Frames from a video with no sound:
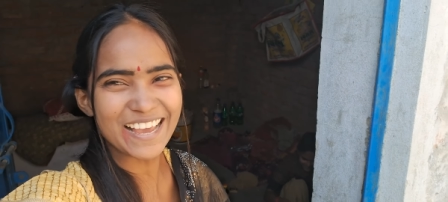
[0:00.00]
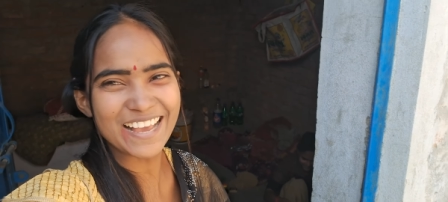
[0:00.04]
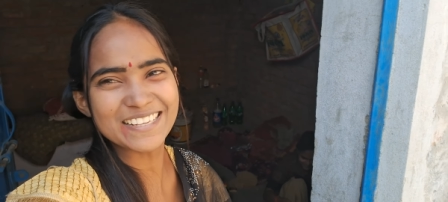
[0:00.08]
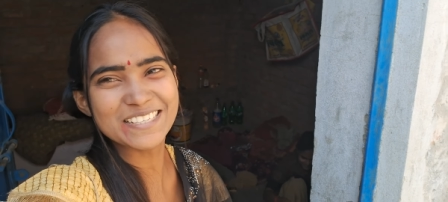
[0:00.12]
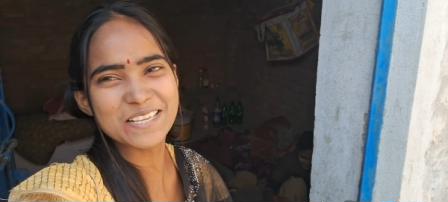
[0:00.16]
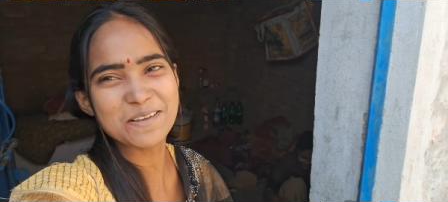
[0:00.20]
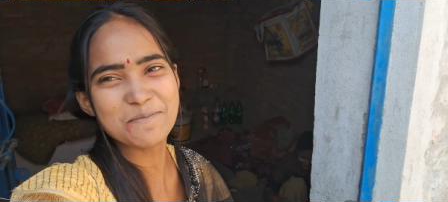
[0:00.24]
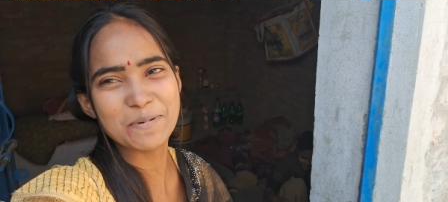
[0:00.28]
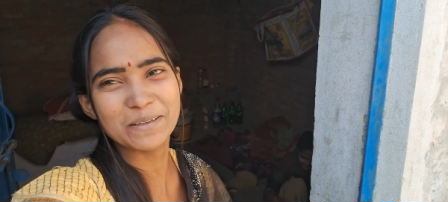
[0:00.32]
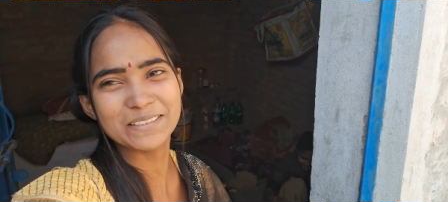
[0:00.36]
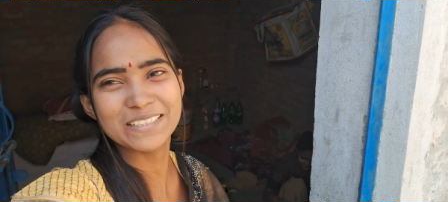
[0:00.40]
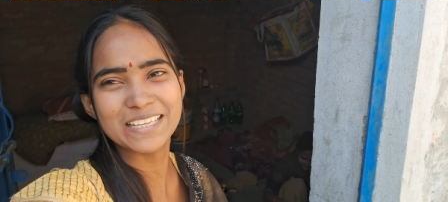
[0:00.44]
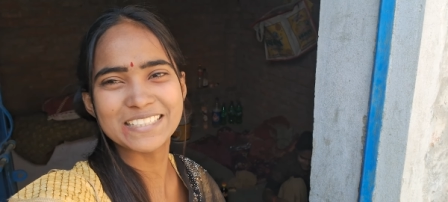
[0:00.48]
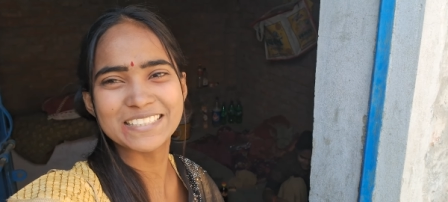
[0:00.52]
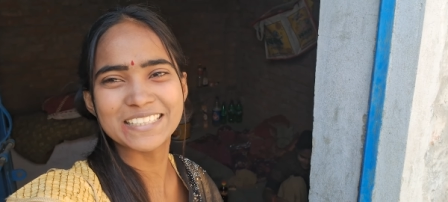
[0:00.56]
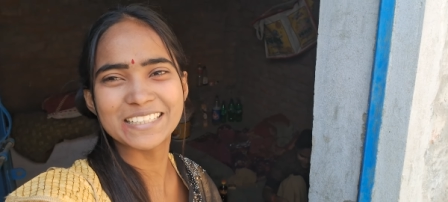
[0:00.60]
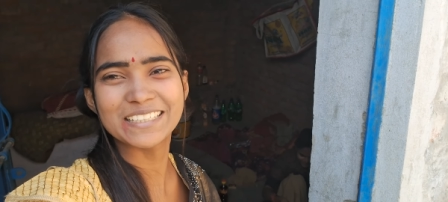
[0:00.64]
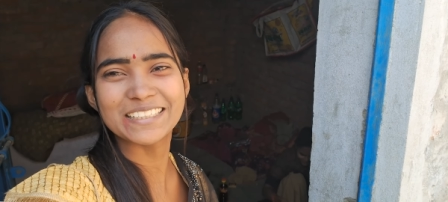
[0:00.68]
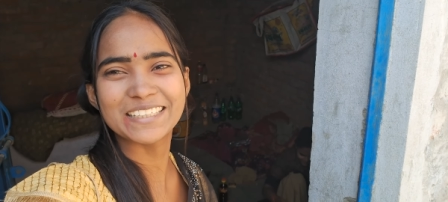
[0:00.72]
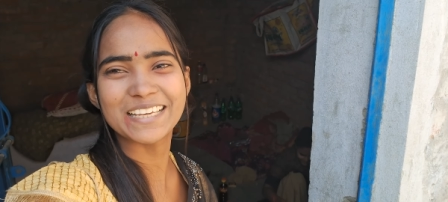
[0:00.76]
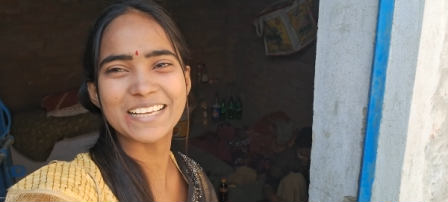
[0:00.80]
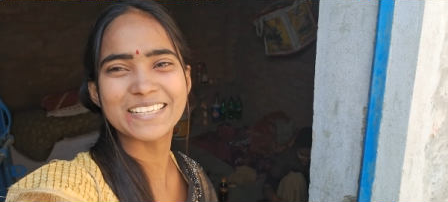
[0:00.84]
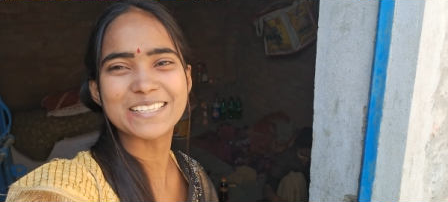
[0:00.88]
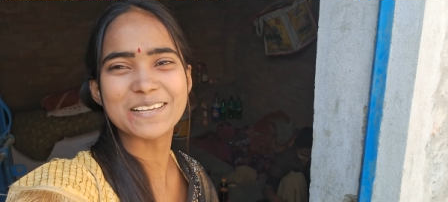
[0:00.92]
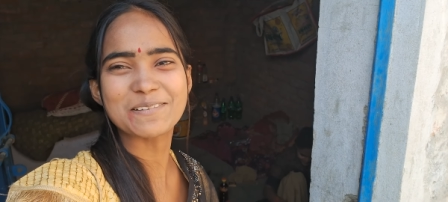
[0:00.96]
कैसे पता
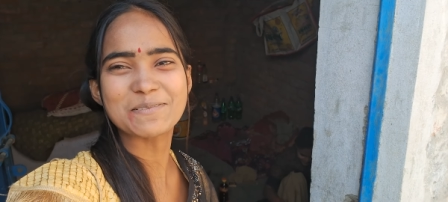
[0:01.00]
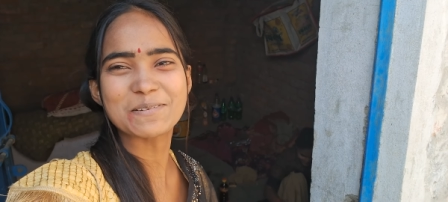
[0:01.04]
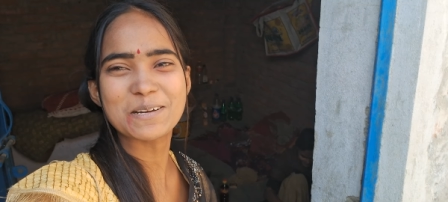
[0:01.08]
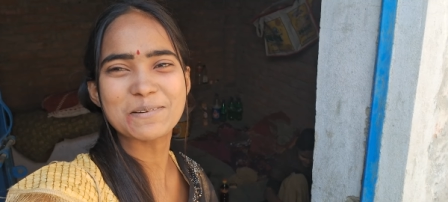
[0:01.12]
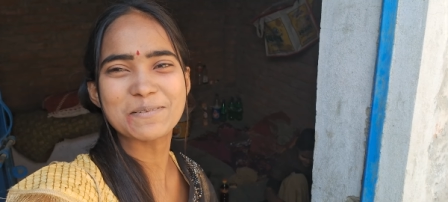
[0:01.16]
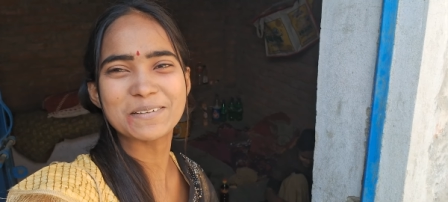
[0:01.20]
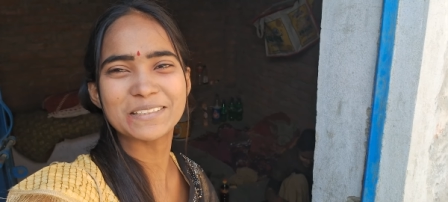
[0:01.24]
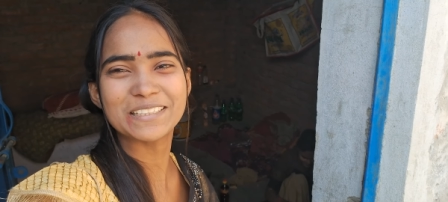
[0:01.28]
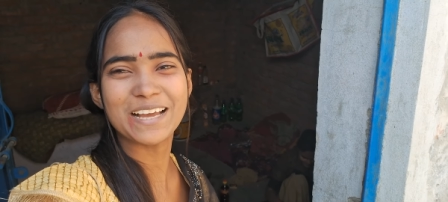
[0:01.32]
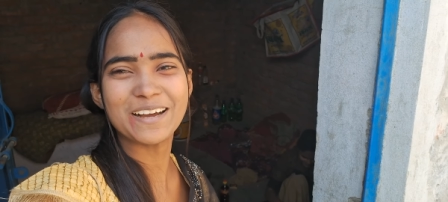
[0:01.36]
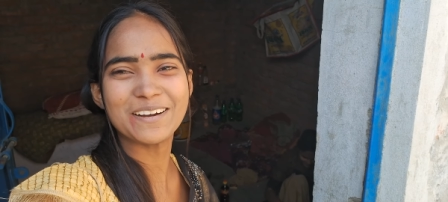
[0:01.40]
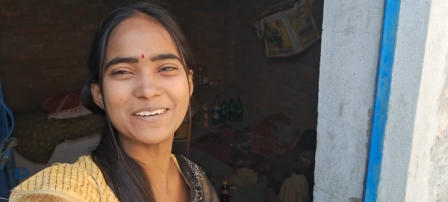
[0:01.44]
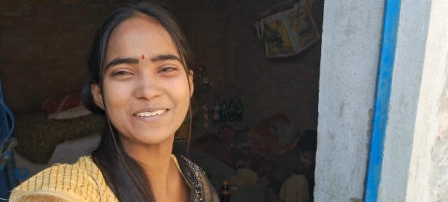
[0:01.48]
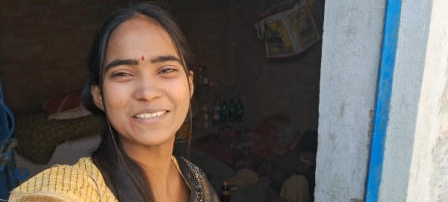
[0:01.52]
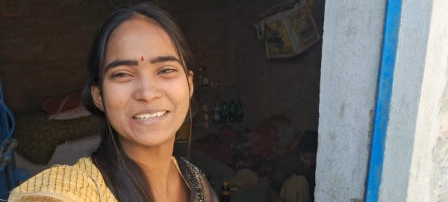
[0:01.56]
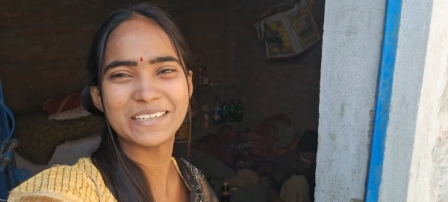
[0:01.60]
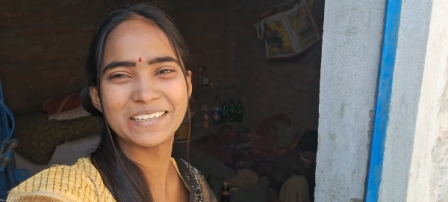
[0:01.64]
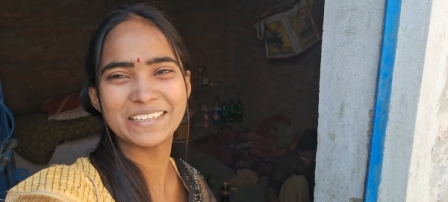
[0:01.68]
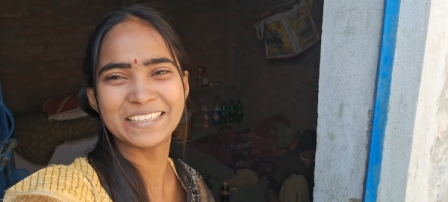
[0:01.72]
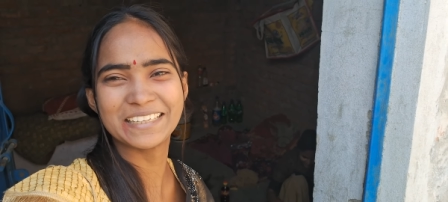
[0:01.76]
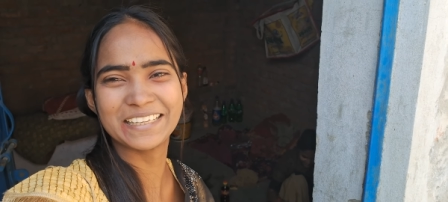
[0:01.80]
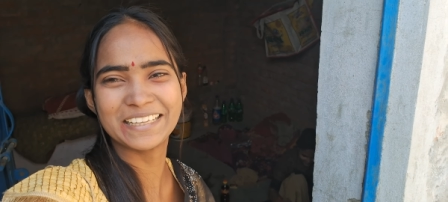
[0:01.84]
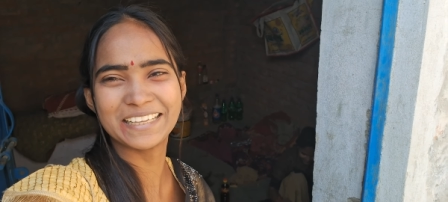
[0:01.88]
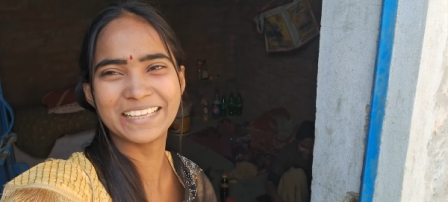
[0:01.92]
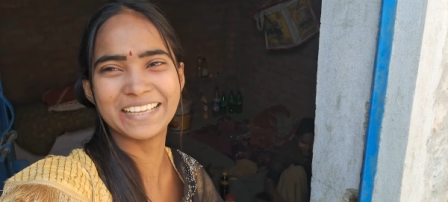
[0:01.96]
चल गया सबको बताओ
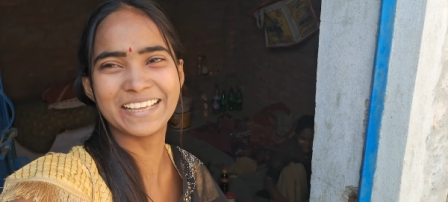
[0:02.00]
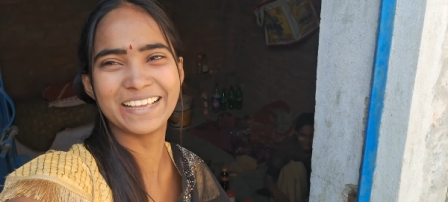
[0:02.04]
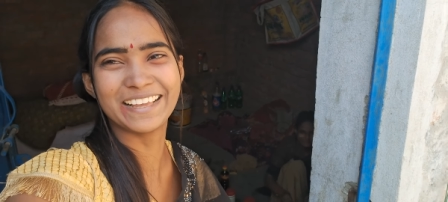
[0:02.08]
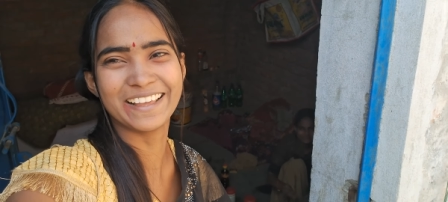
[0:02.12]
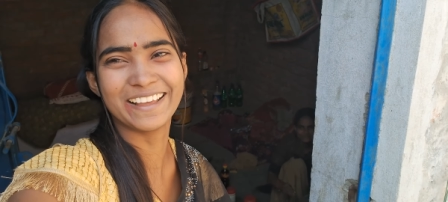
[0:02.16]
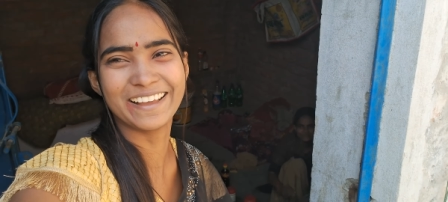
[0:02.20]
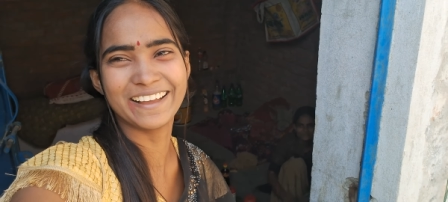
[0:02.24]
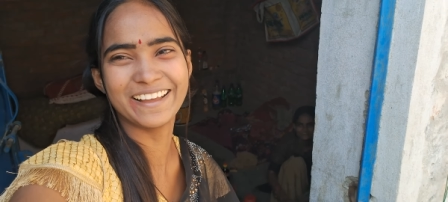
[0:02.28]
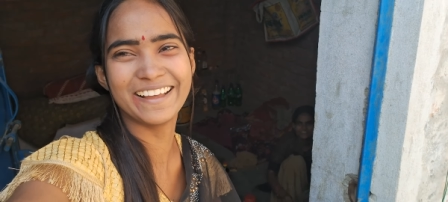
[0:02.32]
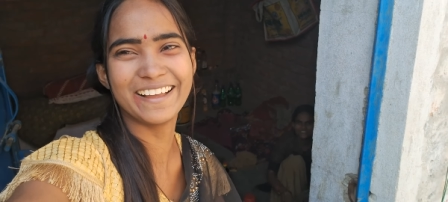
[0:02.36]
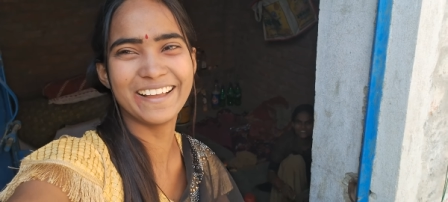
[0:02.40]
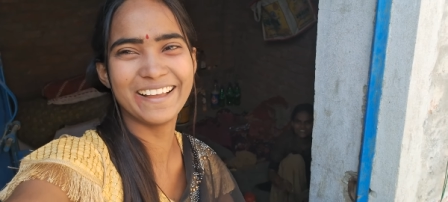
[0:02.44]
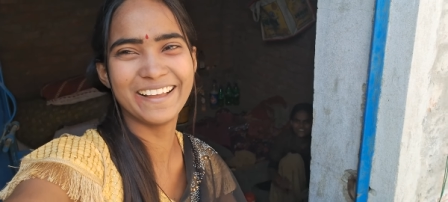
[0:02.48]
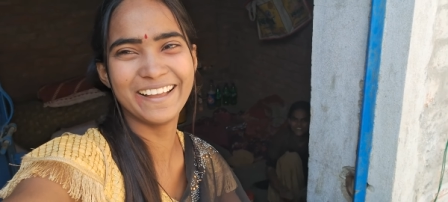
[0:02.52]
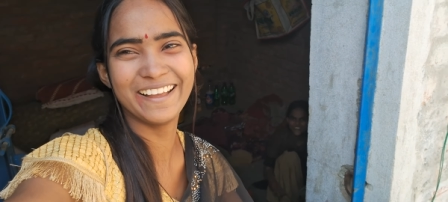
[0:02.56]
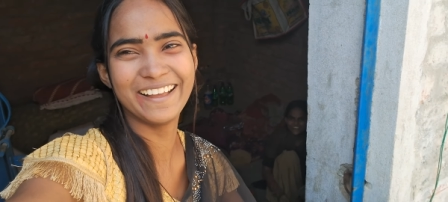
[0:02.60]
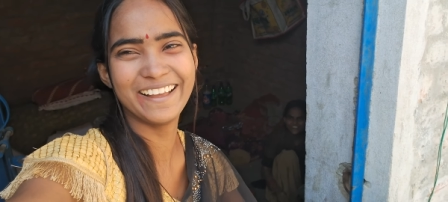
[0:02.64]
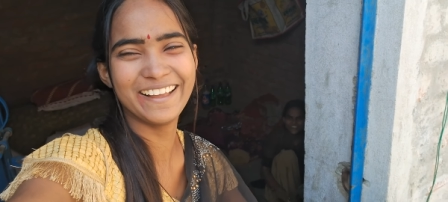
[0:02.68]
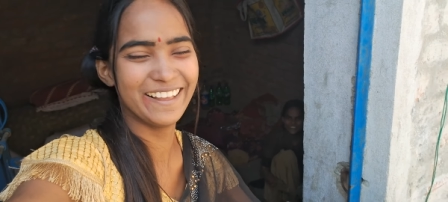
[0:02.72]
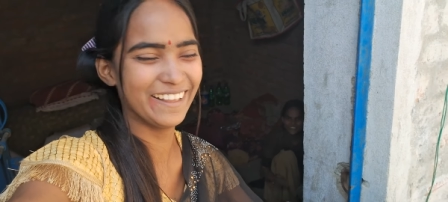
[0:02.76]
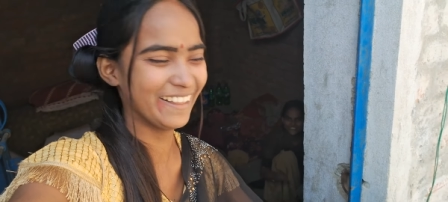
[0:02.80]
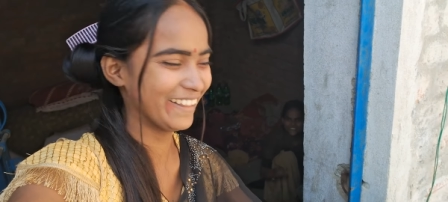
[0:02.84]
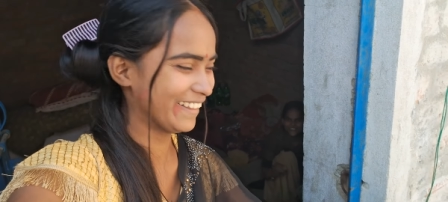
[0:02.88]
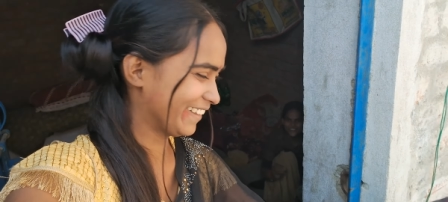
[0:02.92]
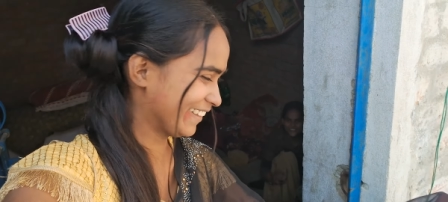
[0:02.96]

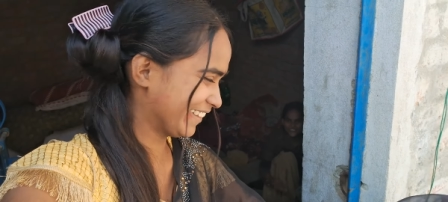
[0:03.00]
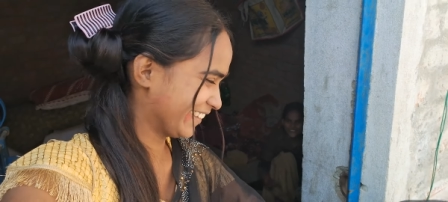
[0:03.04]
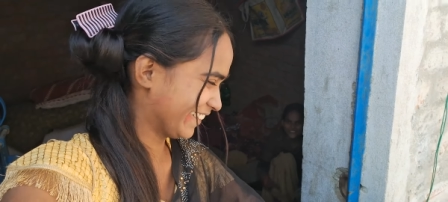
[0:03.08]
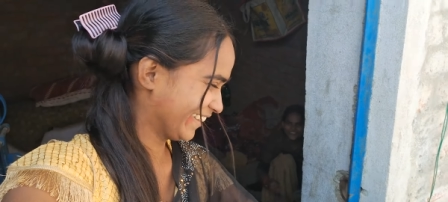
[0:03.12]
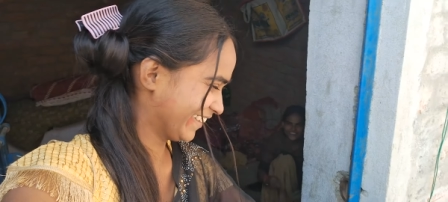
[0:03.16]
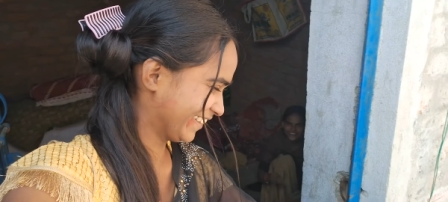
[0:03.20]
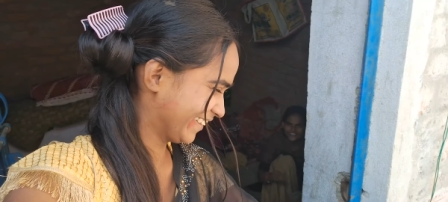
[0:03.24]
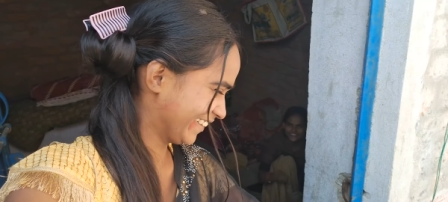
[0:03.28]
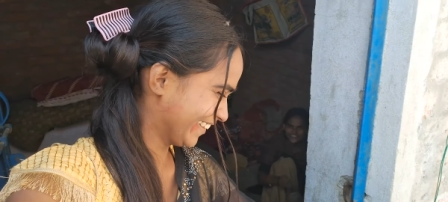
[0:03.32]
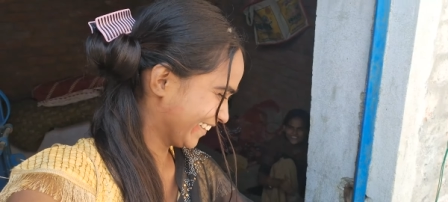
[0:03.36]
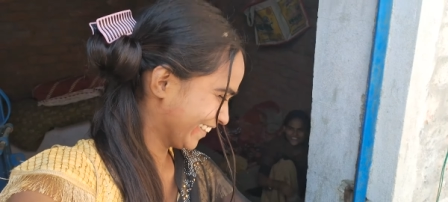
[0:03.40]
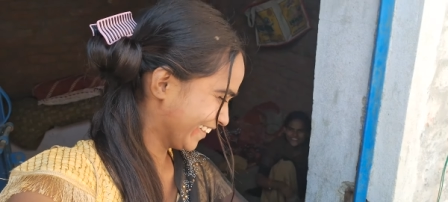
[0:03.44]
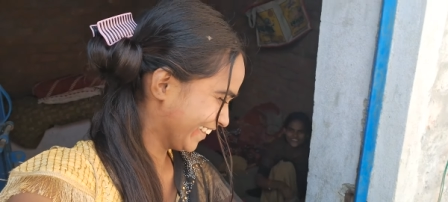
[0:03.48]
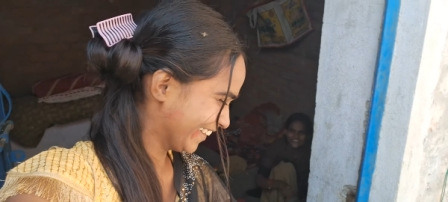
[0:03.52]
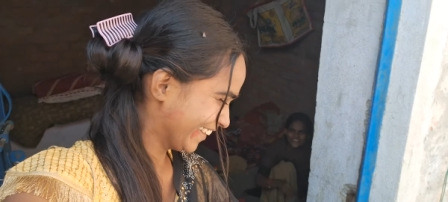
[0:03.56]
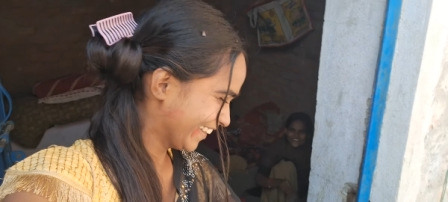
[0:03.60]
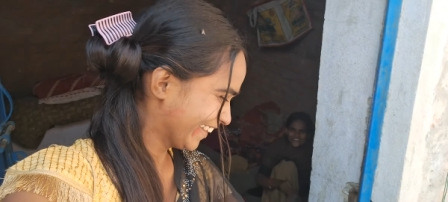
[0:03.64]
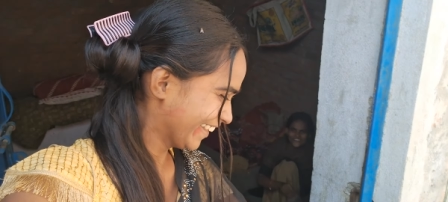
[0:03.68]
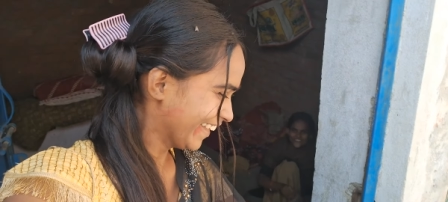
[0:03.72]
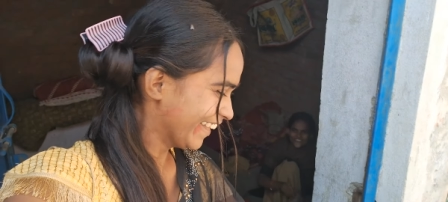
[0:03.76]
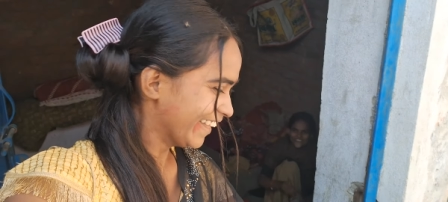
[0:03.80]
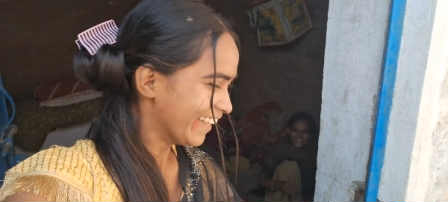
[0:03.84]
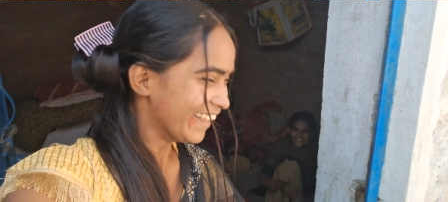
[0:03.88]
वहीं के होंगे